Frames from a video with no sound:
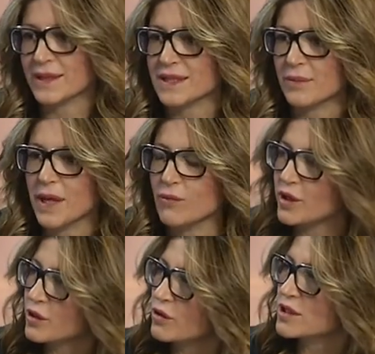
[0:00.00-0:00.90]
sappiamo
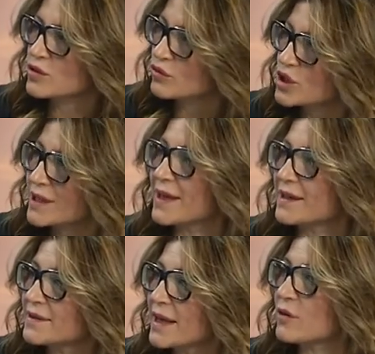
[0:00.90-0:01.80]
che cosa succede
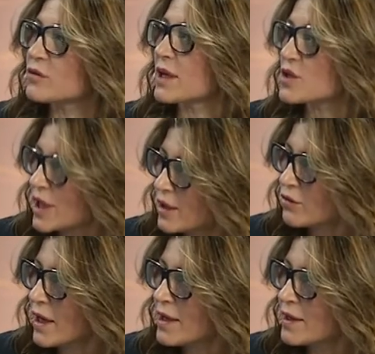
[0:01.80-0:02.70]
all'interno della
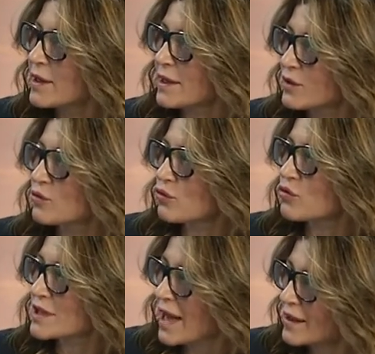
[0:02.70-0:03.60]
cellula? Eh. Lino, tu
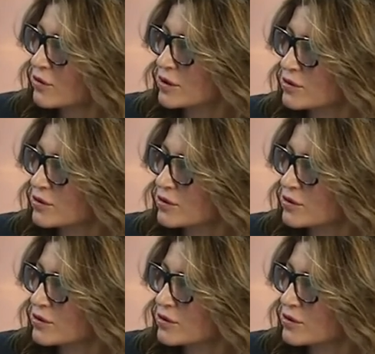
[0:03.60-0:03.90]
lo sai cosa